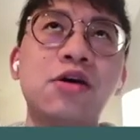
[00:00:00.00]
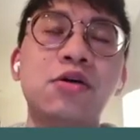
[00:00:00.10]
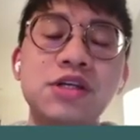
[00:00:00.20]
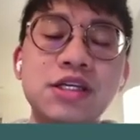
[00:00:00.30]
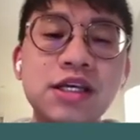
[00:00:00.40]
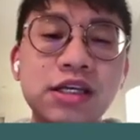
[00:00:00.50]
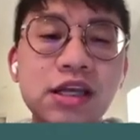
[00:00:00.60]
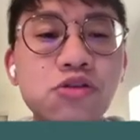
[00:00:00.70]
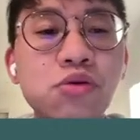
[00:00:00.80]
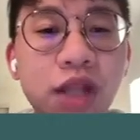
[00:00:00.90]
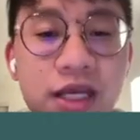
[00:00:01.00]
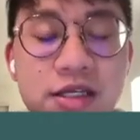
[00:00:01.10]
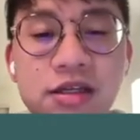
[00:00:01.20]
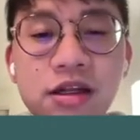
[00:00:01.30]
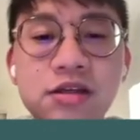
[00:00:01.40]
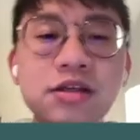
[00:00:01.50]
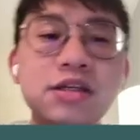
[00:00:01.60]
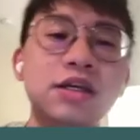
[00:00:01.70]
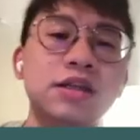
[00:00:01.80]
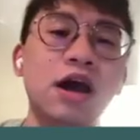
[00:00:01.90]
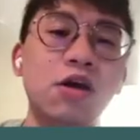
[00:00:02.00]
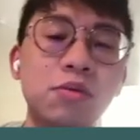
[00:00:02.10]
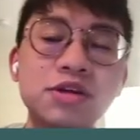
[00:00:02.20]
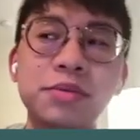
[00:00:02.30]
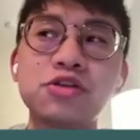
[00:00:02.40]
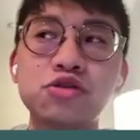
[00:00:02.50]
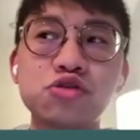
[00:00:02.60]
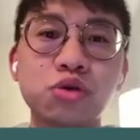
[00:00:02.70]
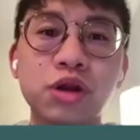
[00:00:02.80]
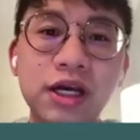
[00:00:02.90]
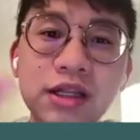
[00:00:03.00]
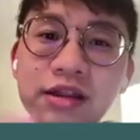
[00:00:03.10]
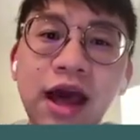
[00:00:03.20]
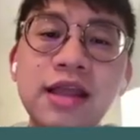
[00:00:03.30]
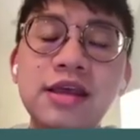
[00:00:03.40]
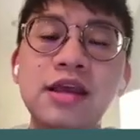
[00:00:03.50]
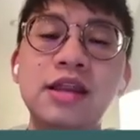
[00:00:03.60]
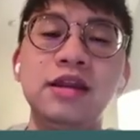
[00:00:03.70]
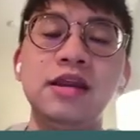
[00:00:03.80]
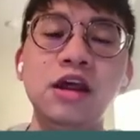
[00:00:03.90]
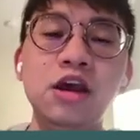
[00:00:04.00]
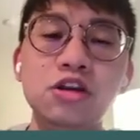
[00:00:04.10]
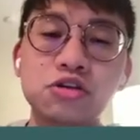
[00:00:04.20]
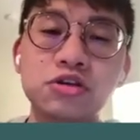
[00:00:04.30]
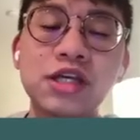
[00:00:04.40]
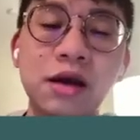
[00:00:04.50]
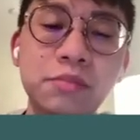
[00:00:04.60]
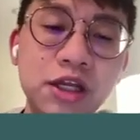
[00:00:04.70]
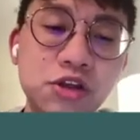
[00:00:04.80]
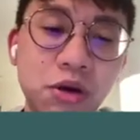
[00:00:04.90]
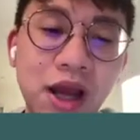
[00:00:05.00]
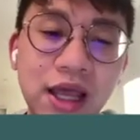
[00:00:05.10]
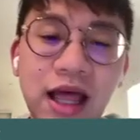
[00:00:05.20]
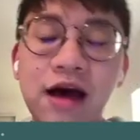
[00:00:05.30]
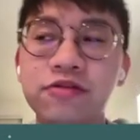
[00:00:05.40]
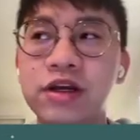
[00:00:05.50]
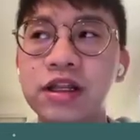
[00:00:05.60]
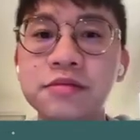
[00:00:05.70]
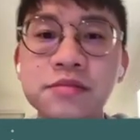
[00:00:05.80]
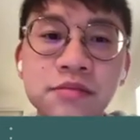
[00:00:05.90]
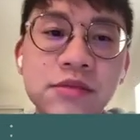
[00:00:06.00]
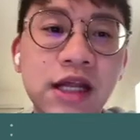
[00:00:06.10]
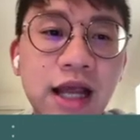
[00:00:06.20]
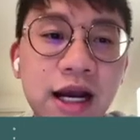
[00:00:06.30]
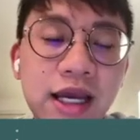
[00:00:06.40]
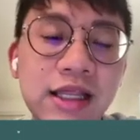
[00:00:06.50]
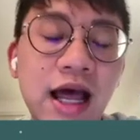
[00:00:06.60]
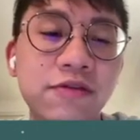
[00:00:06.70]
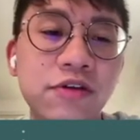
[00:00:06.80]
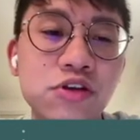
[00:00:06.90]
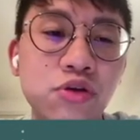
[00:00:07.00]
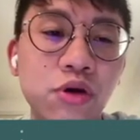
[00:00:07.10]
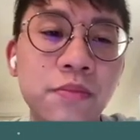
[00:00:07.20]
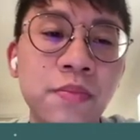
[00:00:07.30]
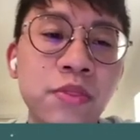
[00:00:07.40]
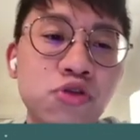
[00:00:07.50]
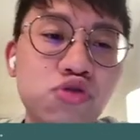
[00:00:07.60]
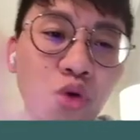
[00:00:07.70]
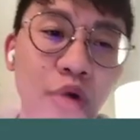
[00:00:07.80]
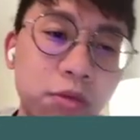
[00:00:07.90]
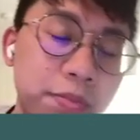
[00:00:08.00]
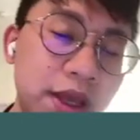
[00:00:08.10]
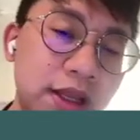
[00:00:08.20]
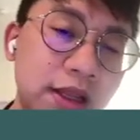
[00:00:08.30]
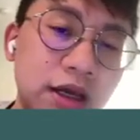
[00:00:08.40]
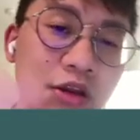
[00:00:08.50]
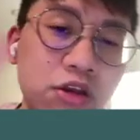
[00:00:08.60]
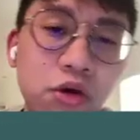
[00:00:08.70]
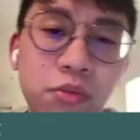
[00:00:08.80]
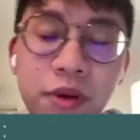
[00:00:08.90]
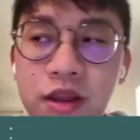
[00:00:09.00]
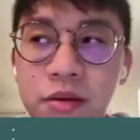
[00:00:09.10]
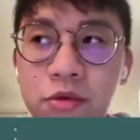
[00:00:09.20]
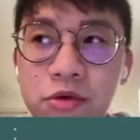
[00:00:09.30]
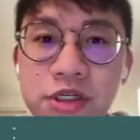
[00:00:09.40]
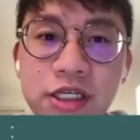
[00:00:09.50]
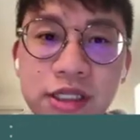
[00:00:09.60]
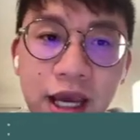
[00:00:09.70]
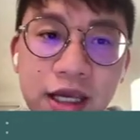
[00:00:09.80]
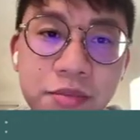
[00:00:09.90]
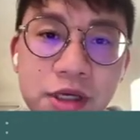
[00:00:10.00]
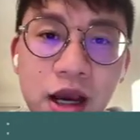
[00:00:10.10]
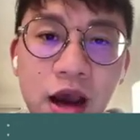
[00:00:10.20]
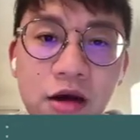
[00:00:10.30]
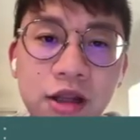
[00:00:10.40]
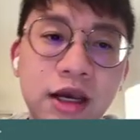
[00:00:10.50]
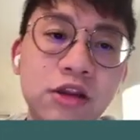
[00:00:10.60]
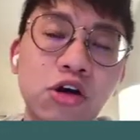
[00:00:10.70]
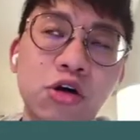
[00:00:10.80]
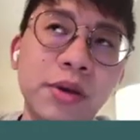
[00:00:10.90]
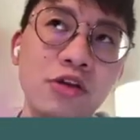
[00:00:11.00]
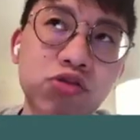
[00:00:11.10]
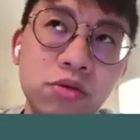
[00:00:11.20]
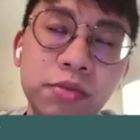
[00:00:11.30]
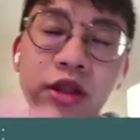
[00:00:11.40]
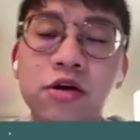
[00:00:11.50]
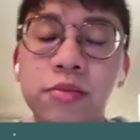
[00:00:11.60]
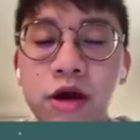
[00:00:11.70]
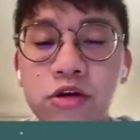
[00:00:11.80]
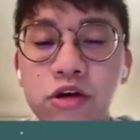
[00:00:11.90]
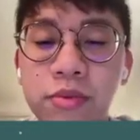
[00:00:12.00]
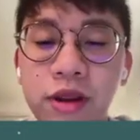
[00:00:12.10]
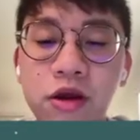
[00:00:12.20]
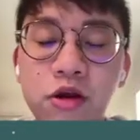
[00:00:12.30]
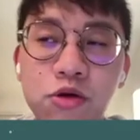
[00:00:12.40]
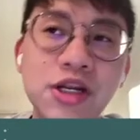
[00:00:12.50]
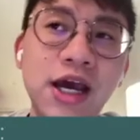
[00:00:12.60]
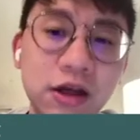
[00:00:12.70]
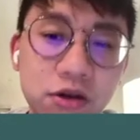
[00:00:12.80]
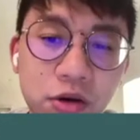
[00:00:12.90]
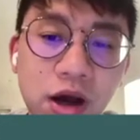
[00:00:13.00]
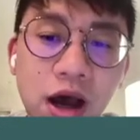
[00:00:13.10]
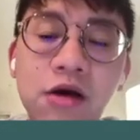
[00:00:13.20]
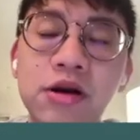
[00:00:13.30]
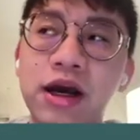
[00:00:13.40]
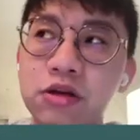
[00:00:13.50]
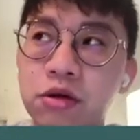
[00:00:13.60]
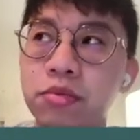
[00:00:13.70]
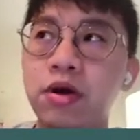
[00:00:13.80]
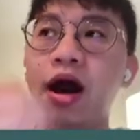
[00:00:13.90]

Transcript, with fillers: 构，其实也在做类似的事情。那我们这边就是做的更单一一点点，就是让民众来打分。那他可以打分说左边跟右边的模型哪一个比较好，他可以投票左边，投票右边，或是两个都很好，两个都不